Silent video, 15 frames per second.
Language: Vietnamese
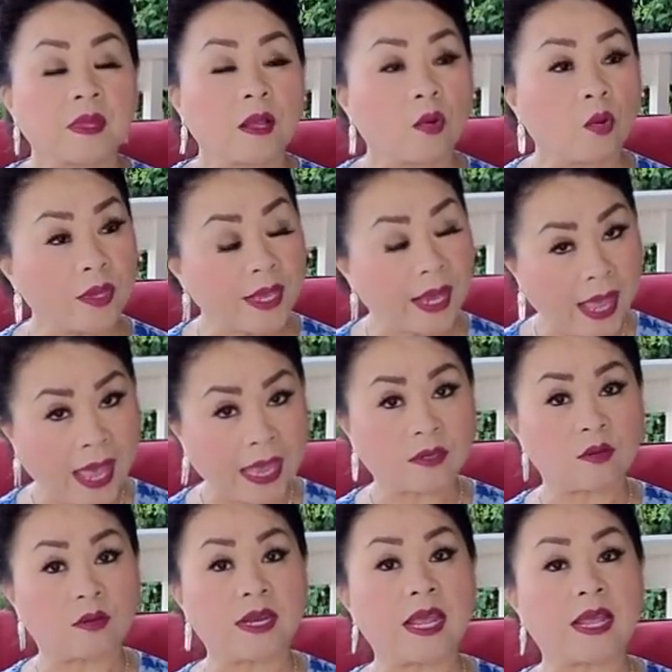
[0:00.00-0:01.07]
của dân hai
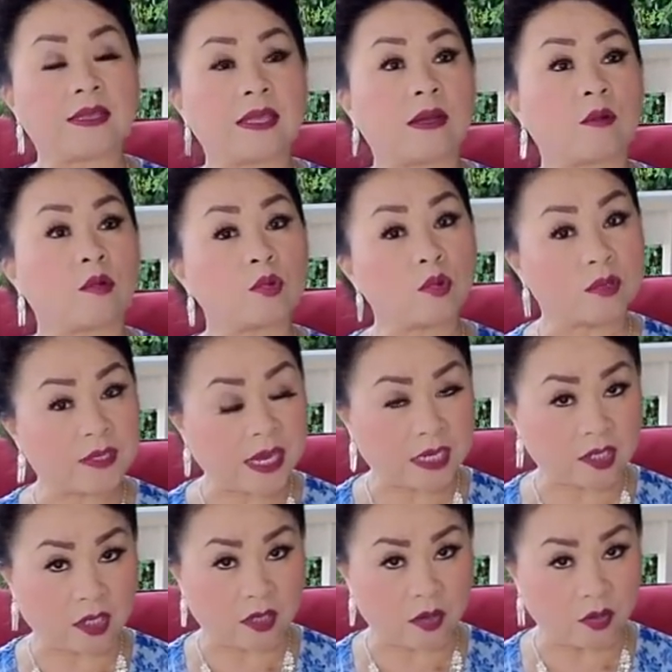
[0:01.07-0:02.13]
chỗ này tiệc của tuần thầy
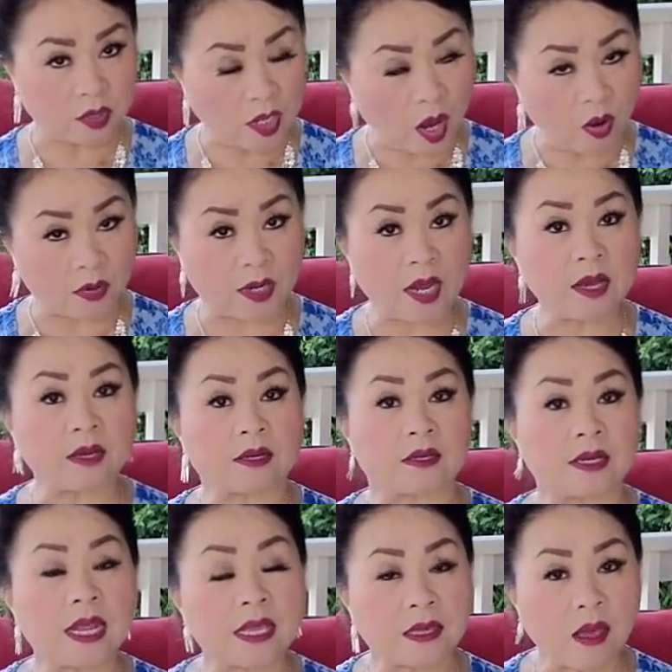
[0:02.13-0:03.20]
chẳng giàu giàu nữa
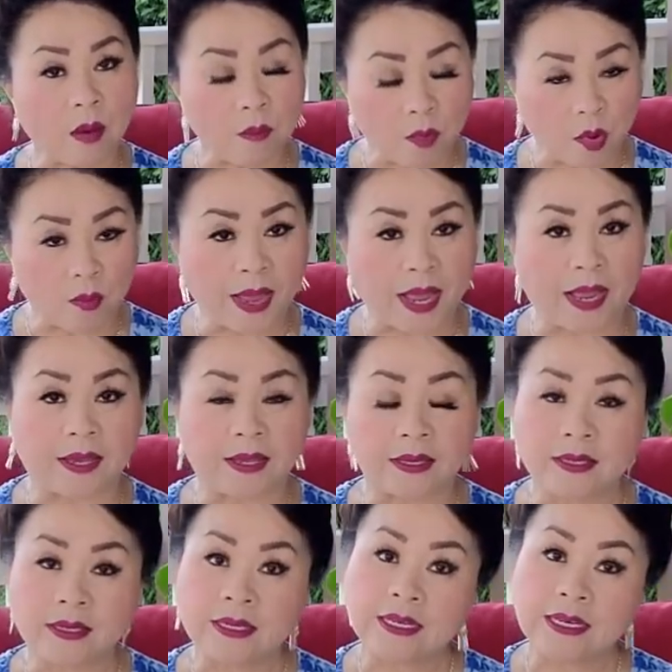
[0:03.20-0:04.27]
nè cho mù mà
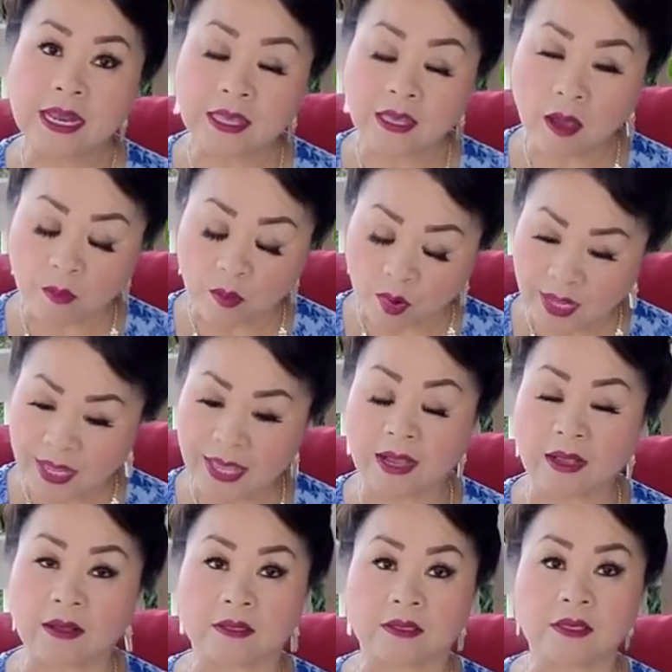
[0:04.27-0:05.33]
nè cho mù kia
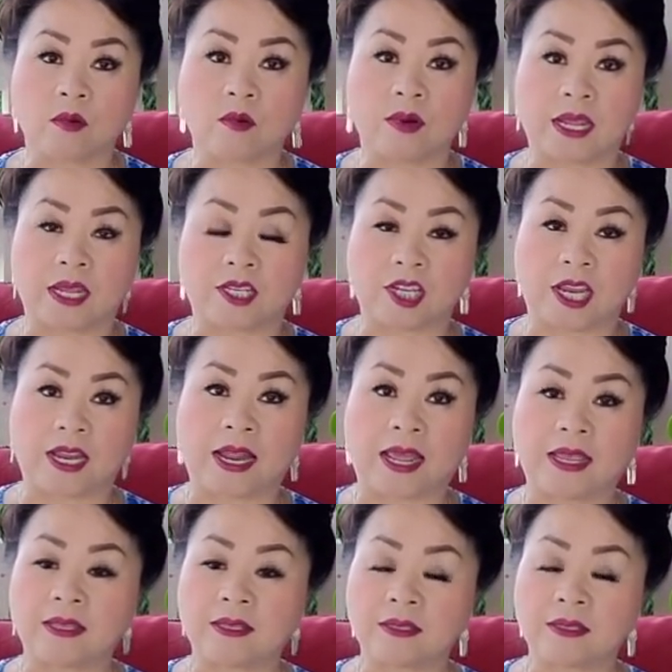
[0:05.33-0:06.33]
cả sợ uống để chế lấy